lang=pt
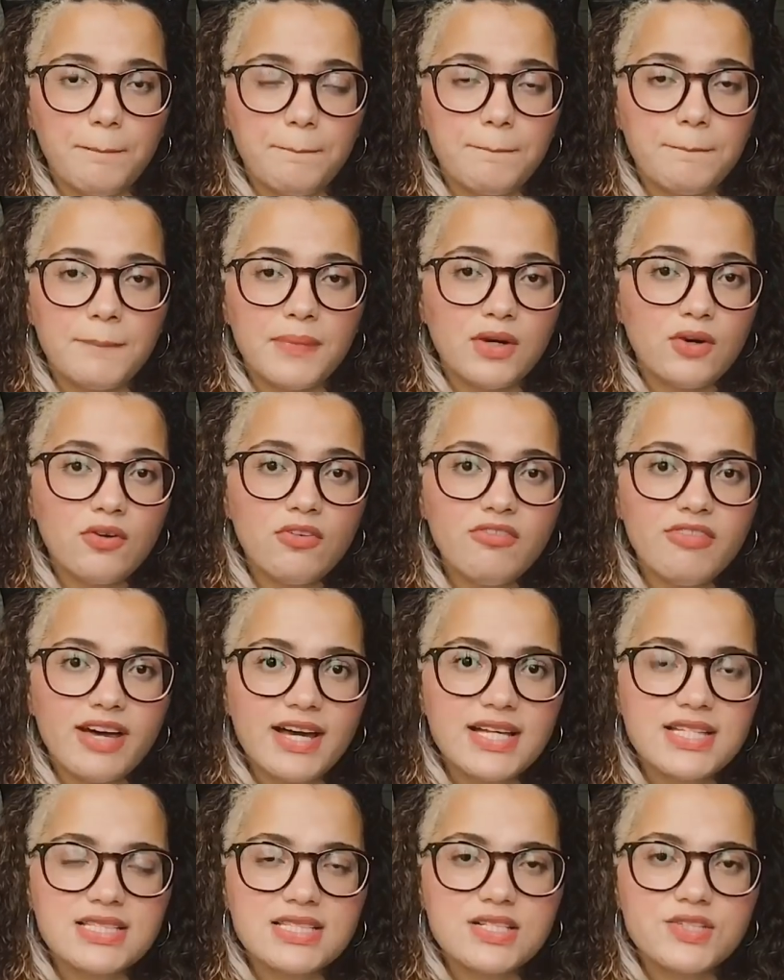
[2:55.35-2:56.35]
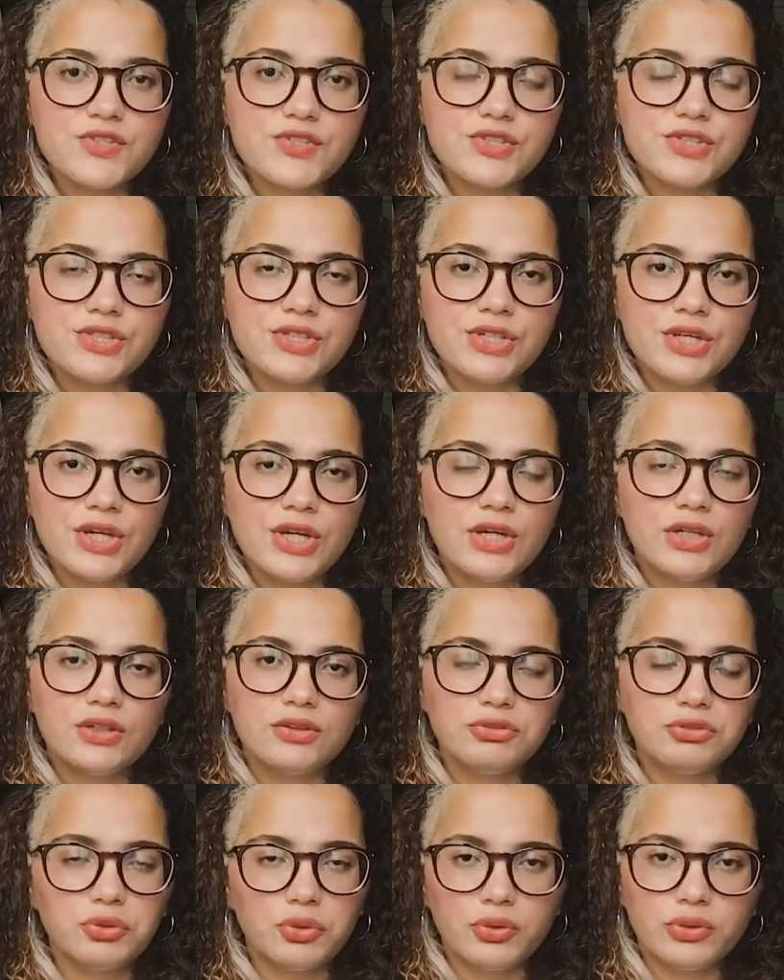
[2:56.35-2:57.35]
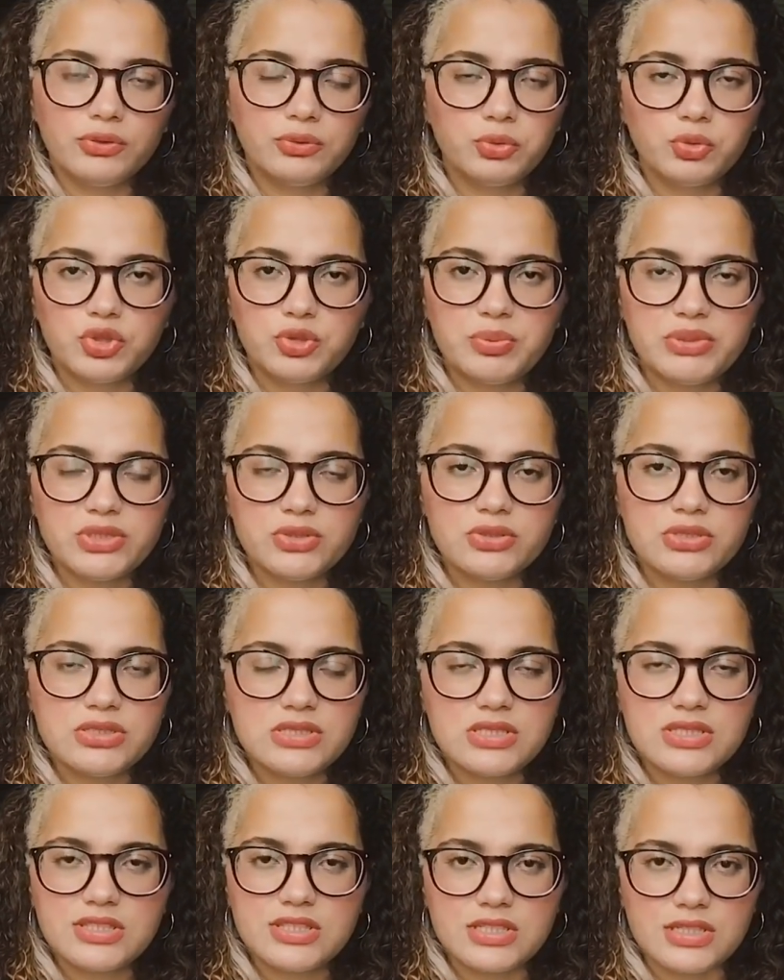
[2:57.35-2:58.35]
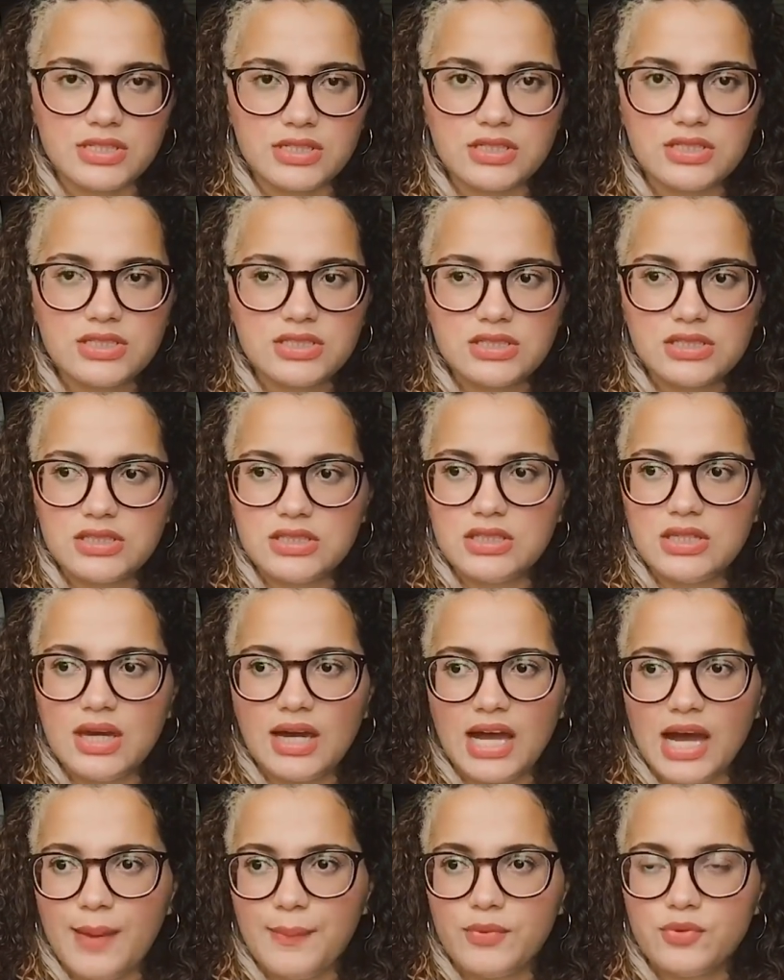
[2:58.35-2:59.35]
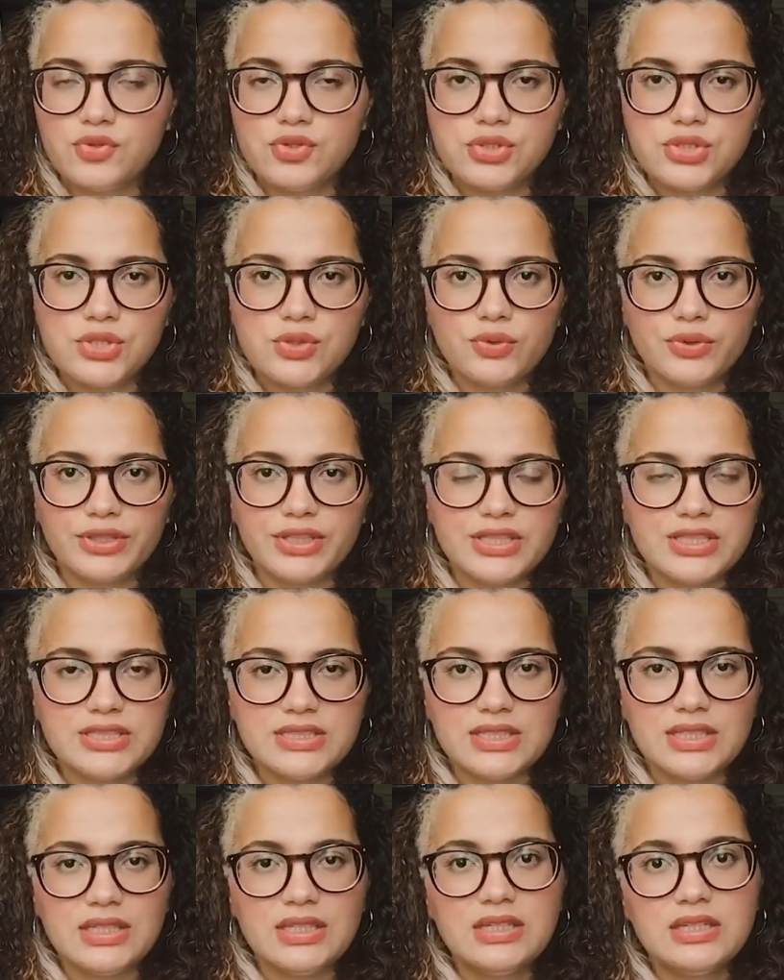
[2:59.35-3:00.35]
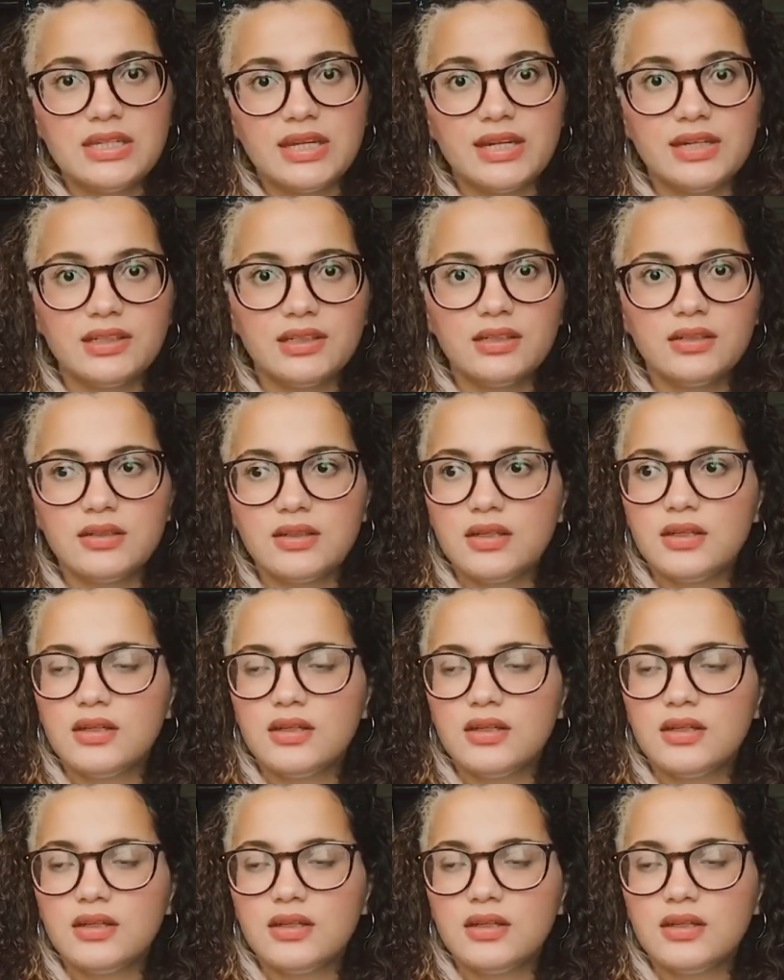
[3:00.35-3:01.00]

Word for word: uma conversa de duas pessoas estranhas que acabam de se conhecer e querem